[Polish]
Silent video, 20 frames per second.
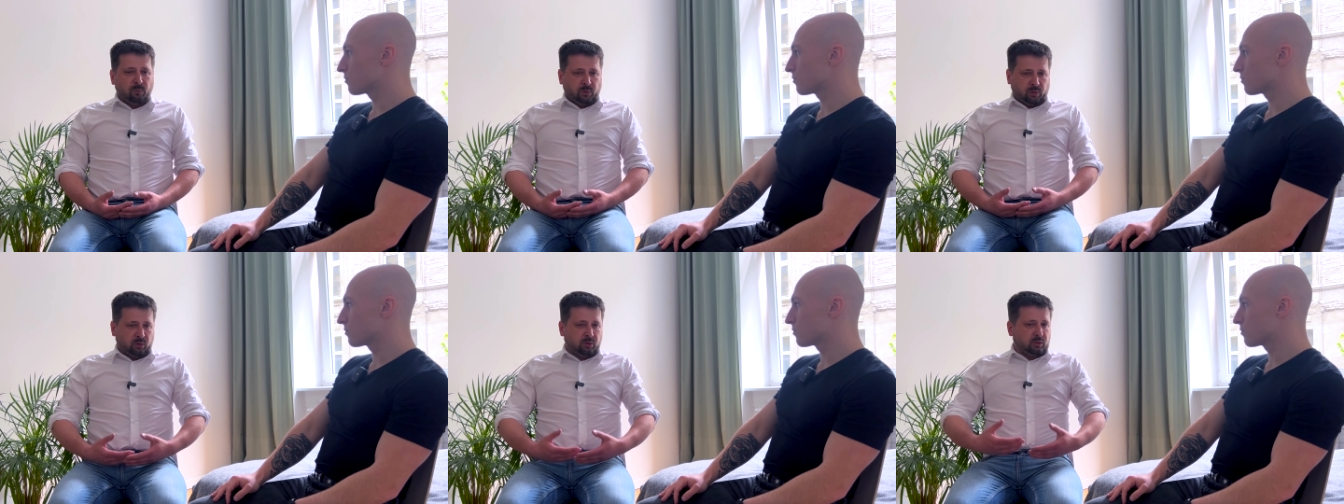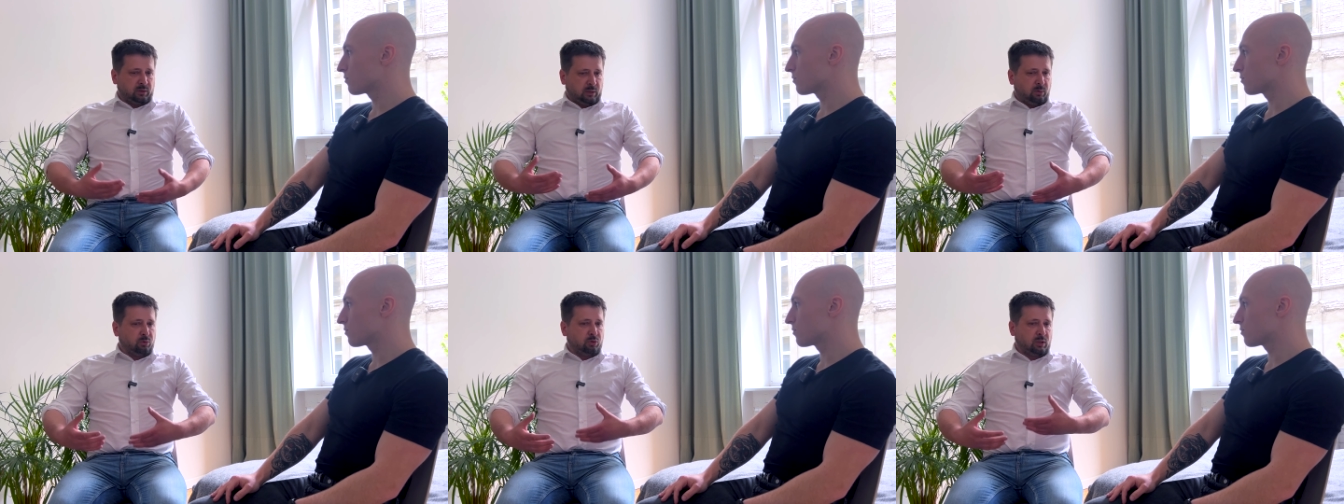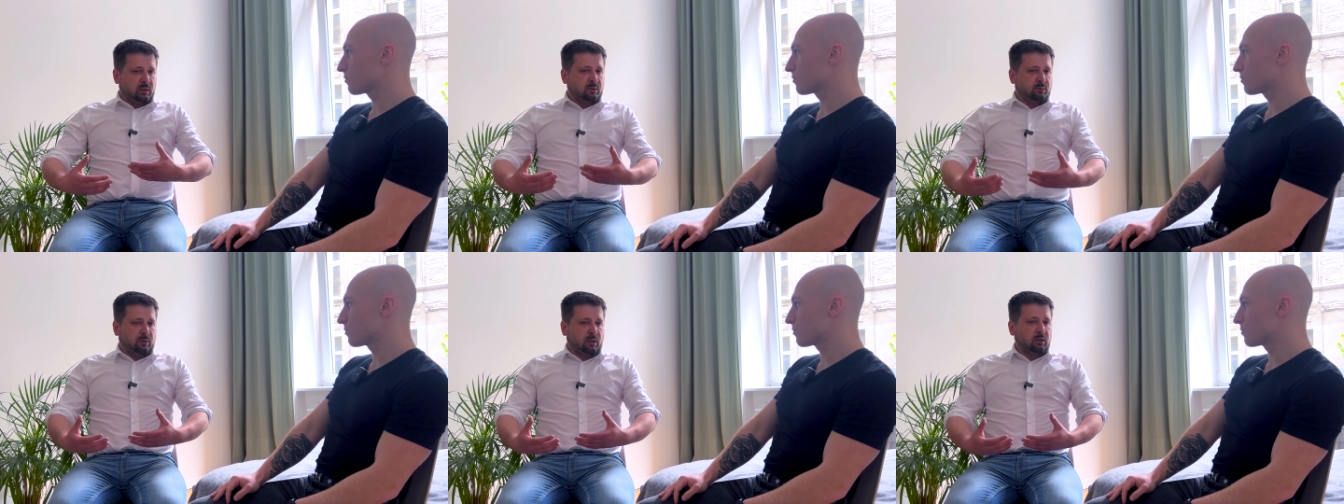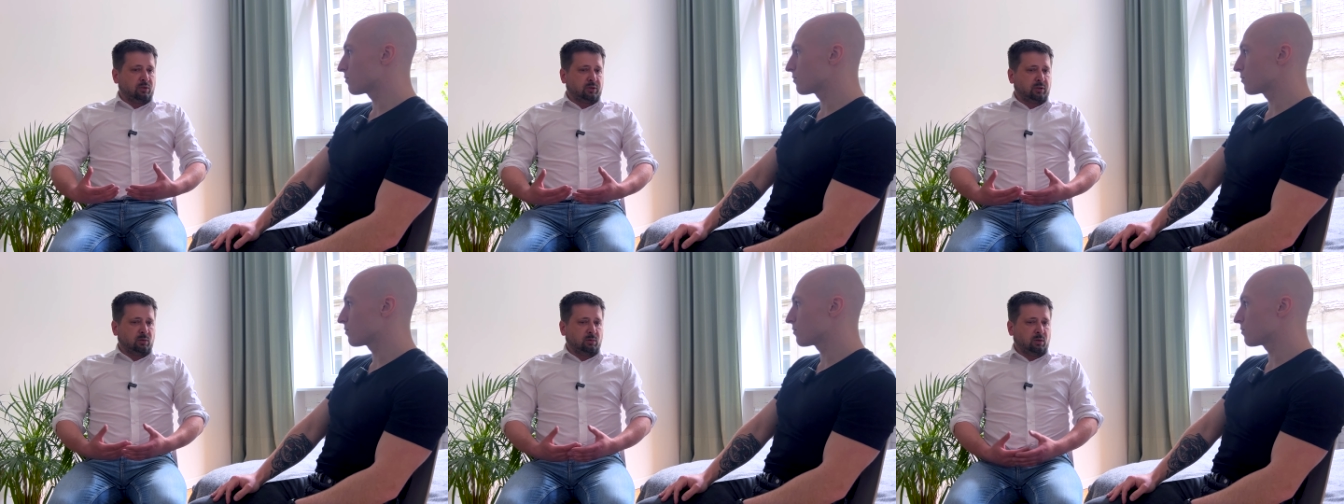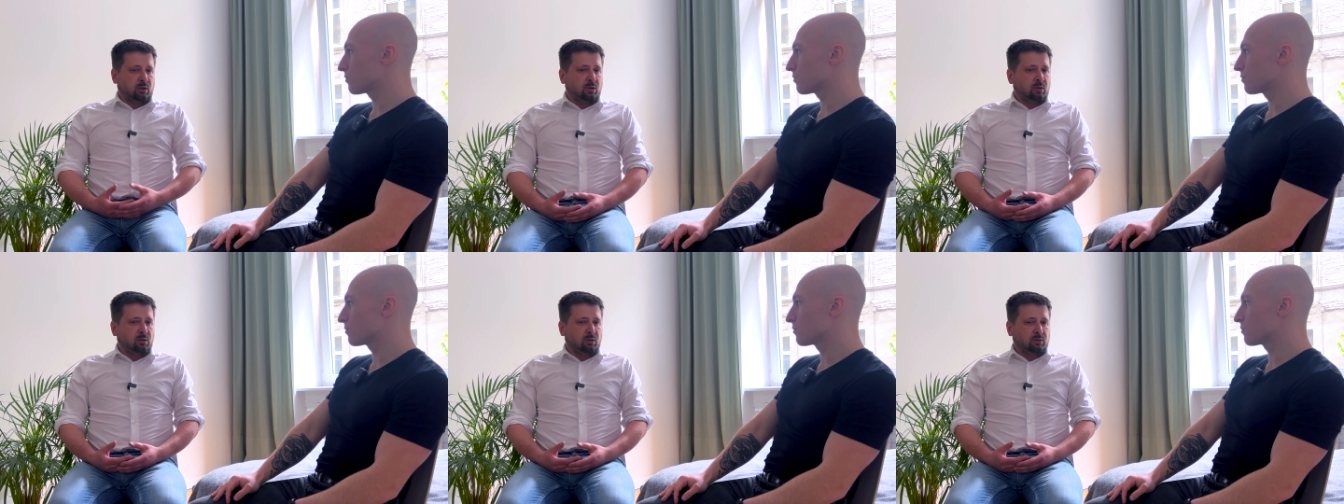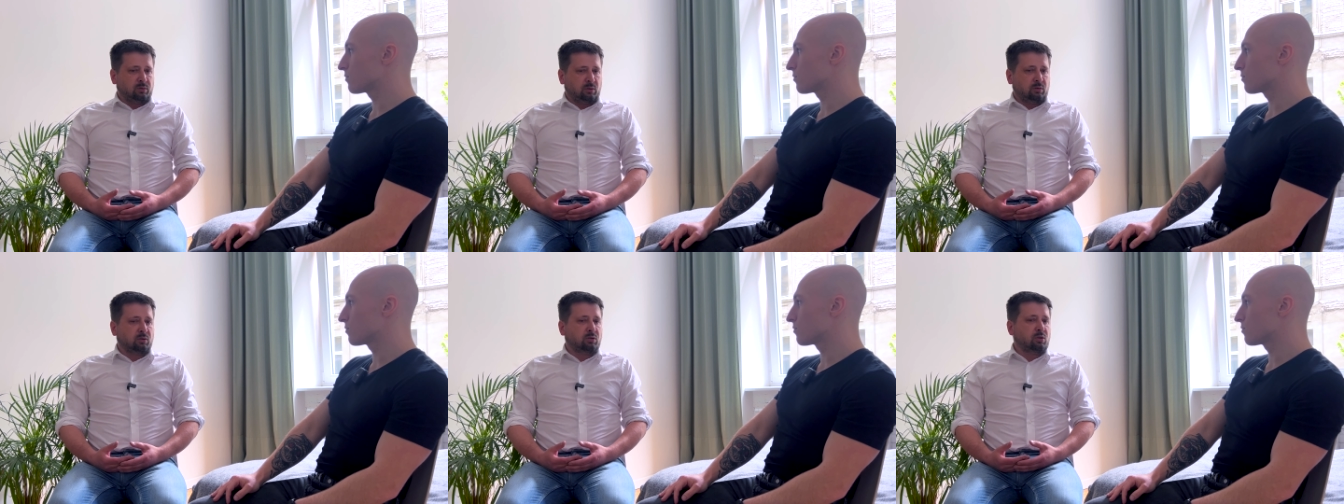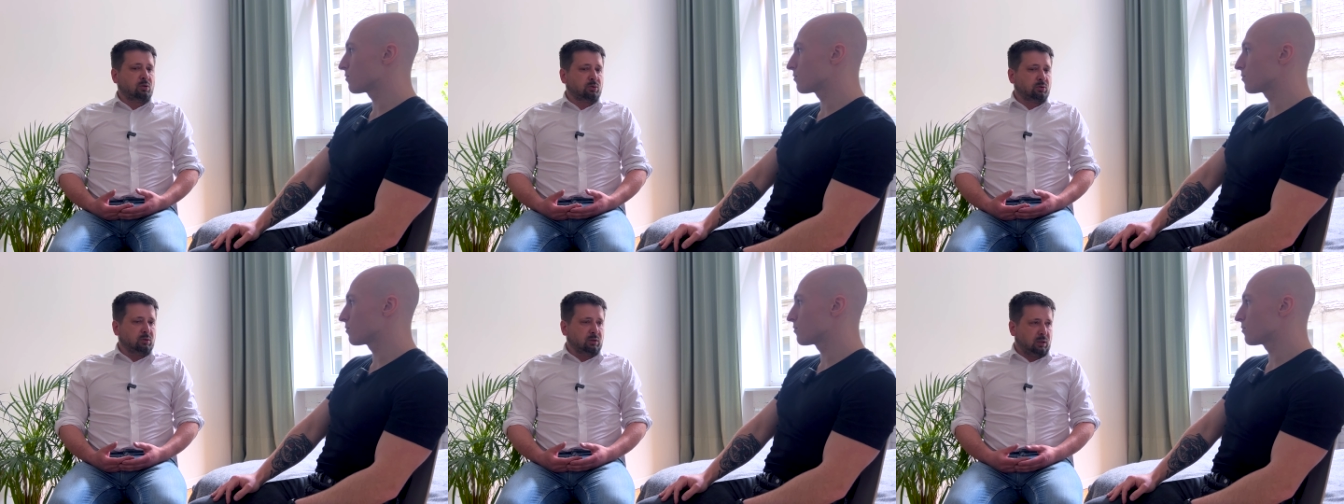one cały czas walczą o to
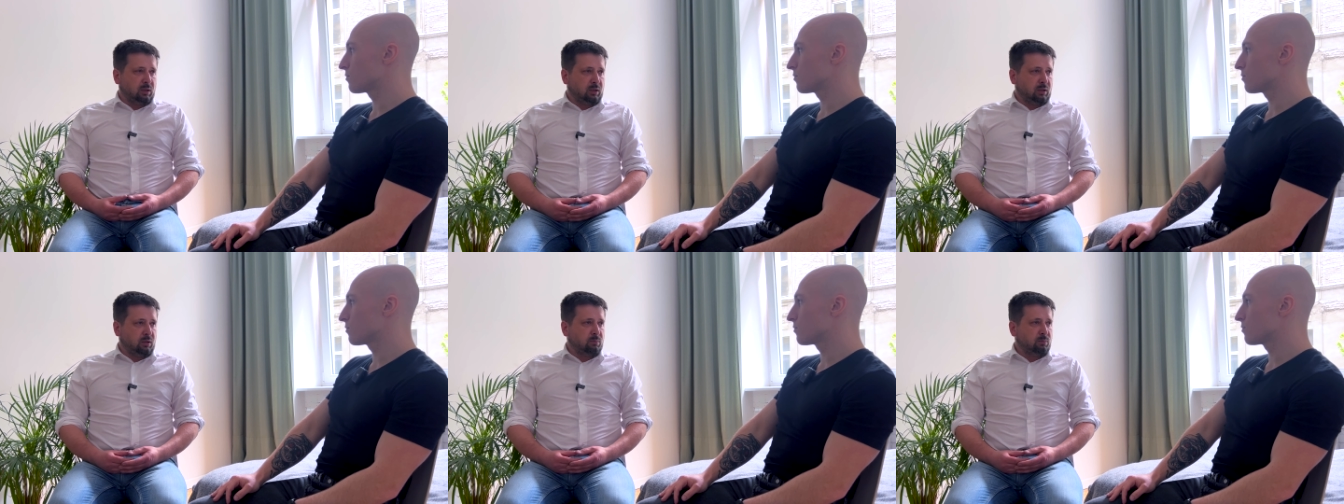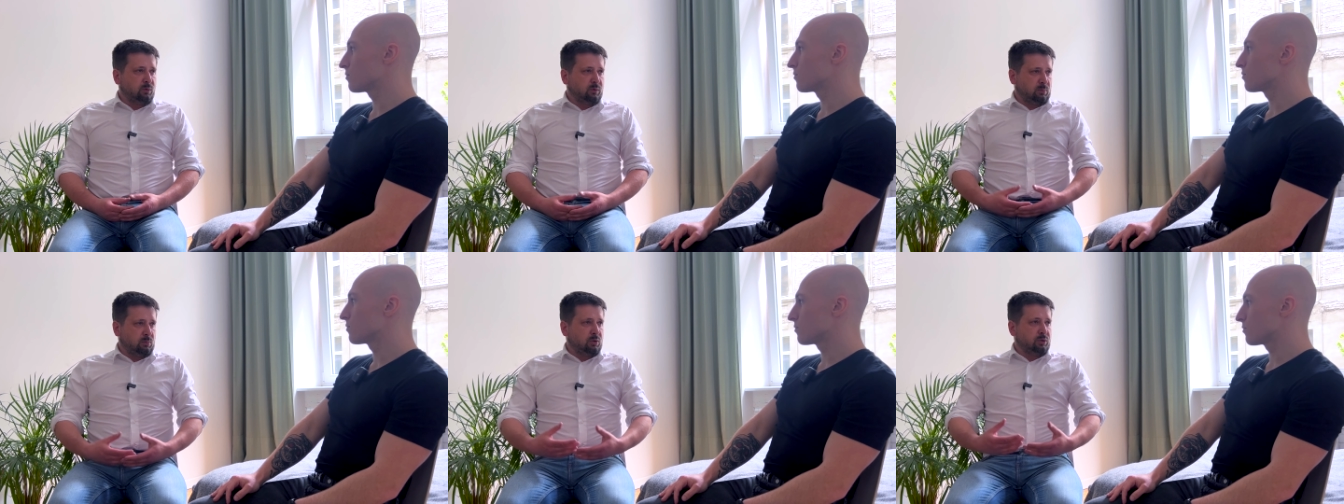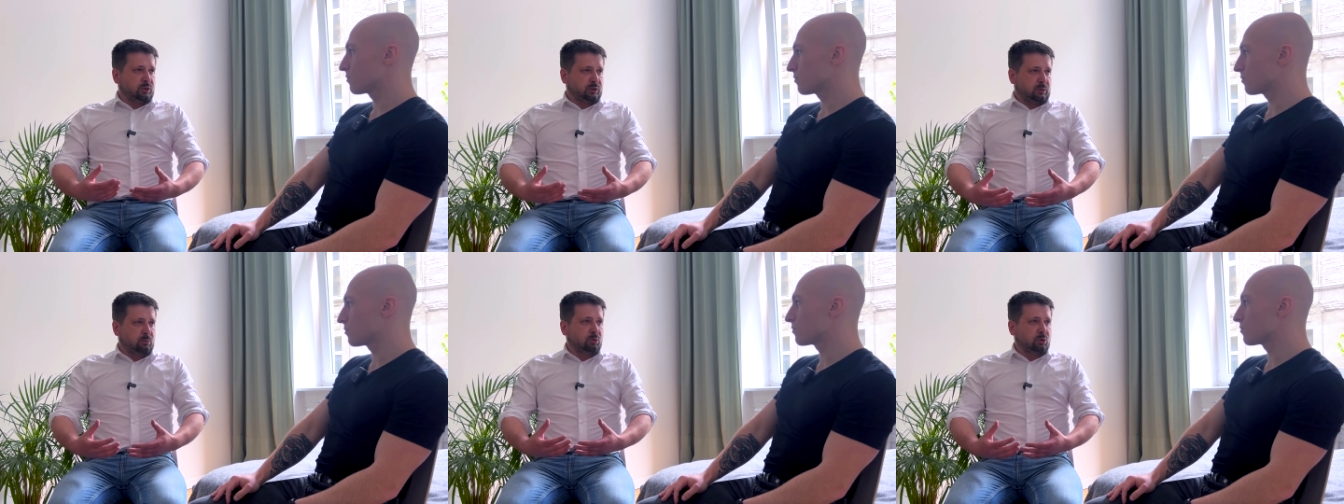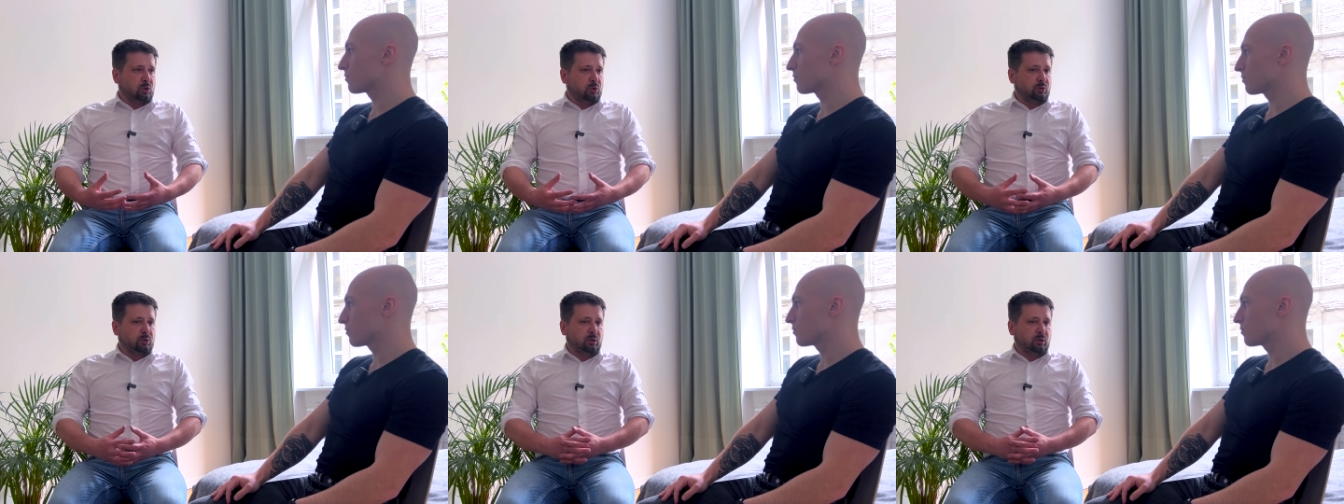godne, mówimy o takim mhm.